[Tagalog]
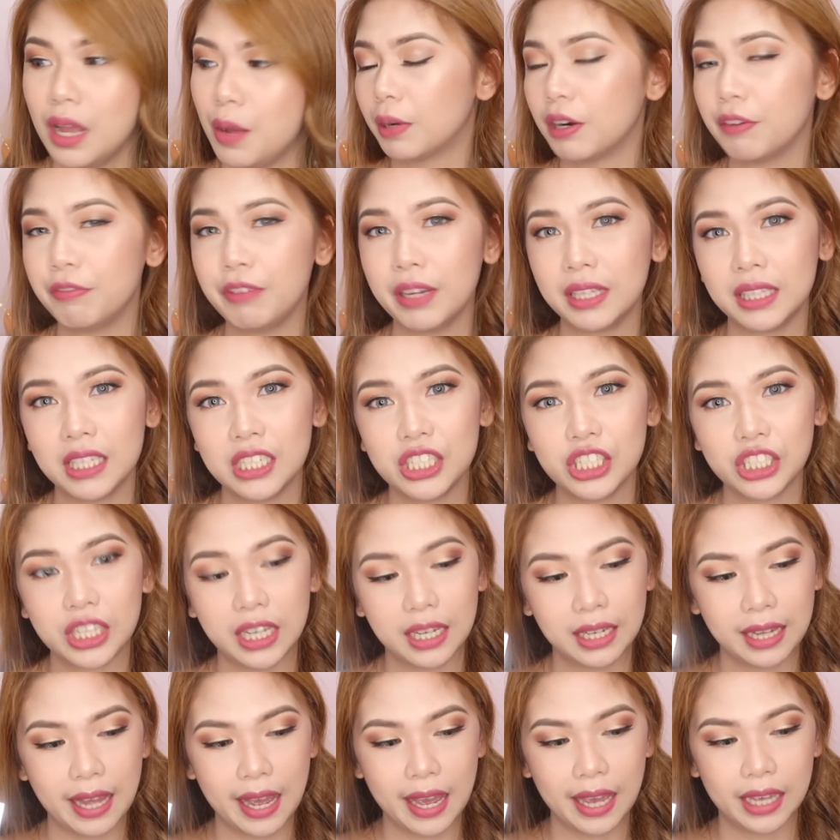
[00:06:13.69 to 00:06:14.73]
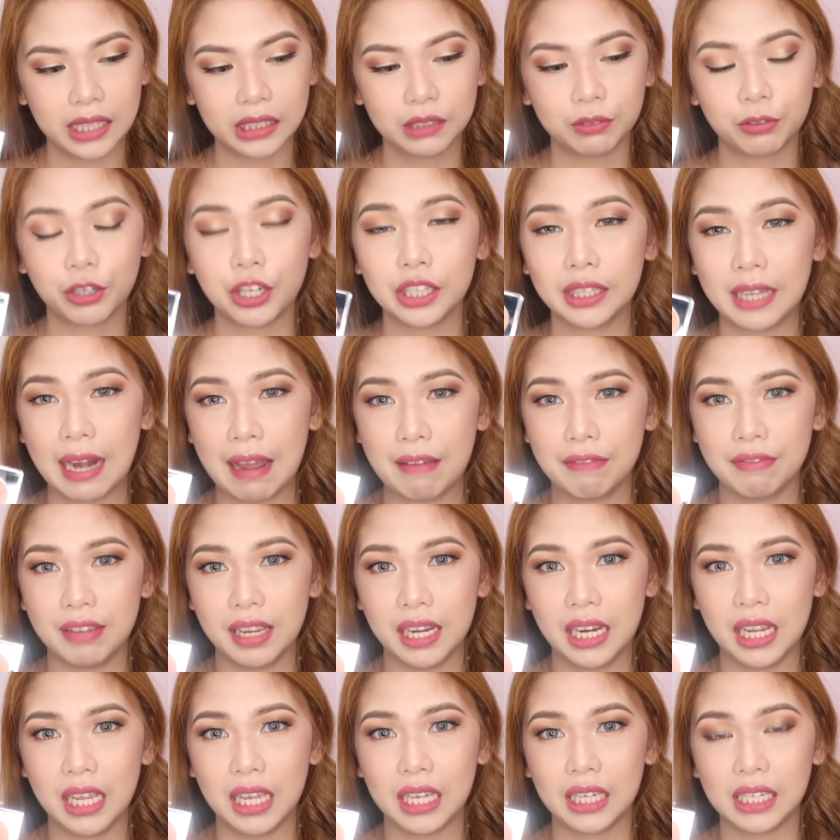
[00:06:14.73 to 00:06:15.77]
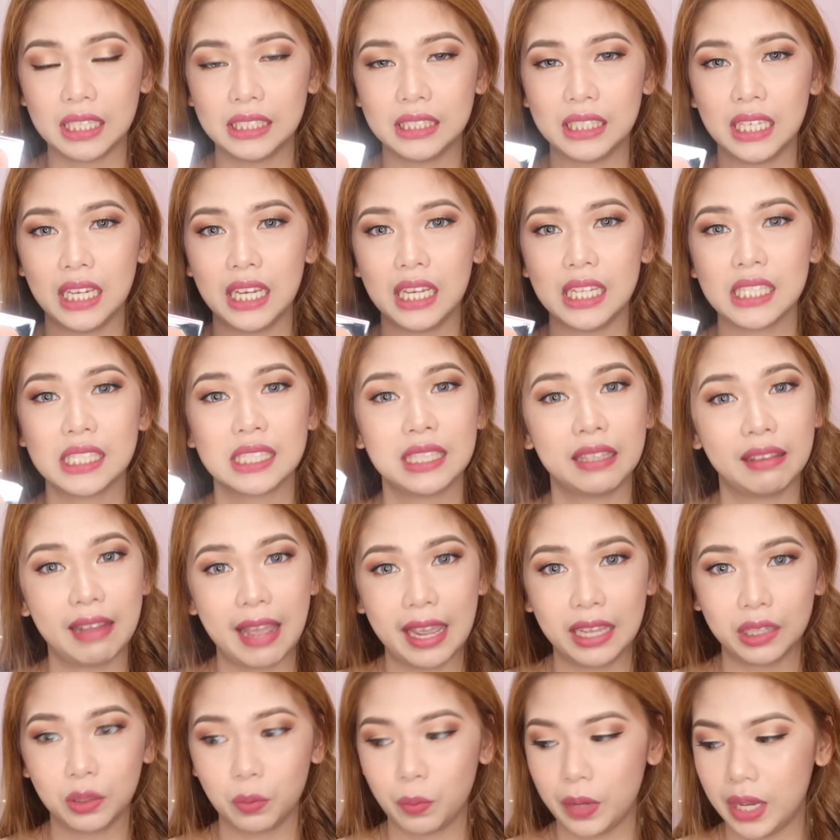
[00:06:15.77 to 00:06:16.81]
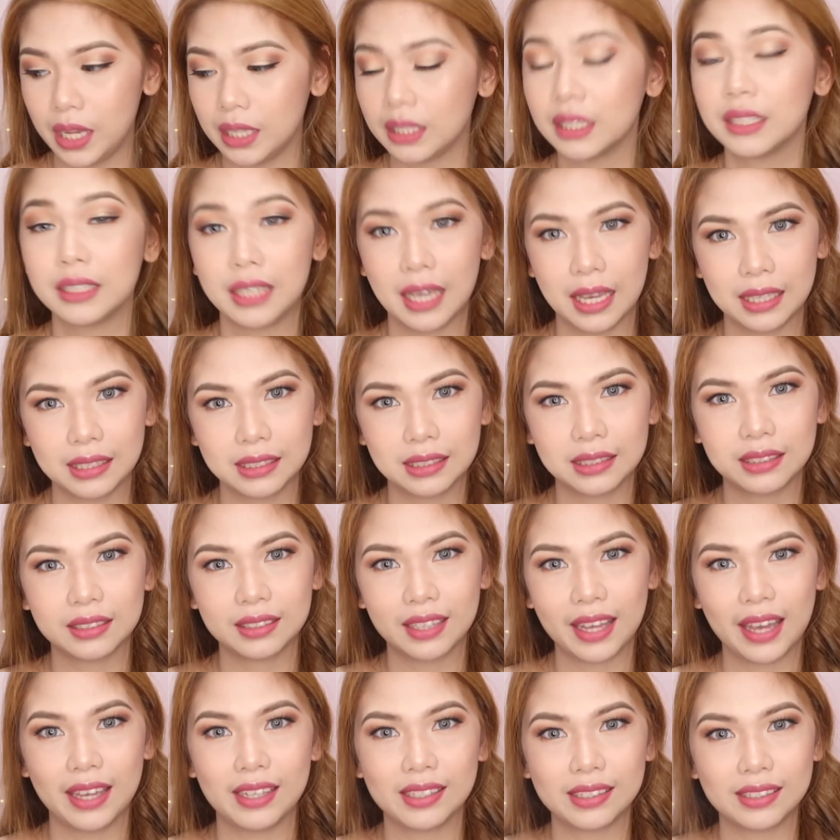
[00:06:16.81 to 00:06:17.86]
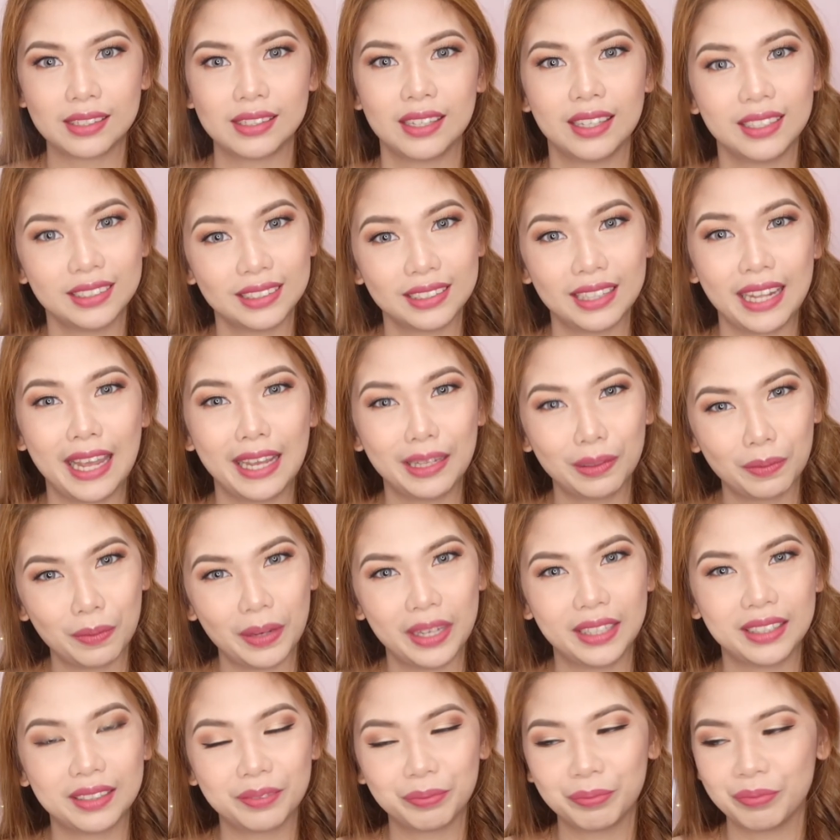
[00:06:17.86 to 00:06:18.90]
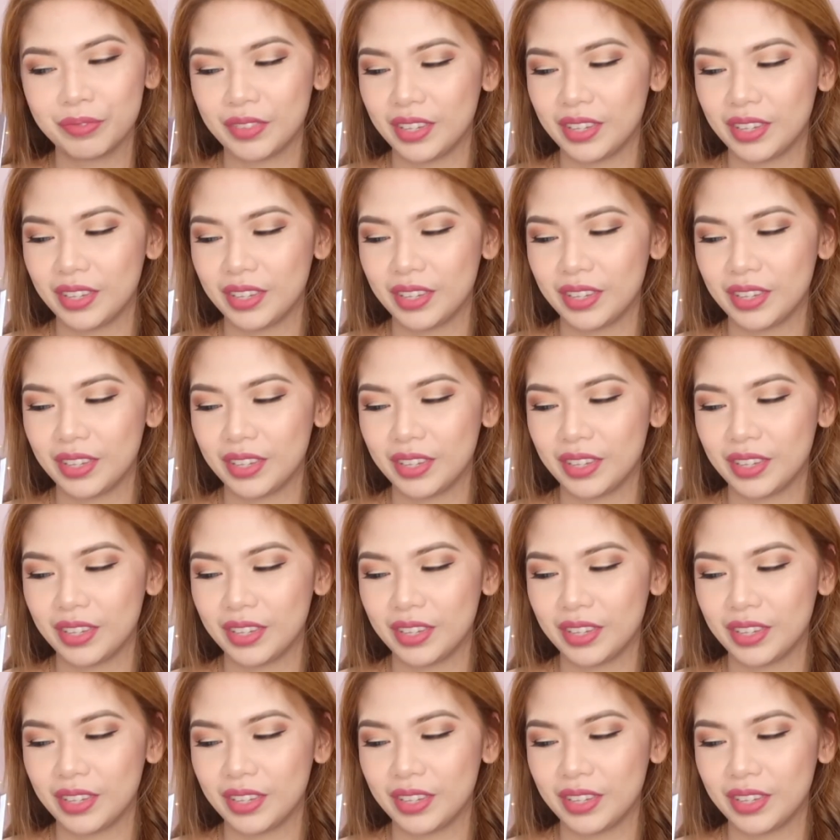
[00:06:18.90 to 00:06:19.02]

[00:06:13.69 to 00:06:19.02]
Perfect din siya, guys, for traveling kasi it's lightweight. Yes, guys, it's lightweight.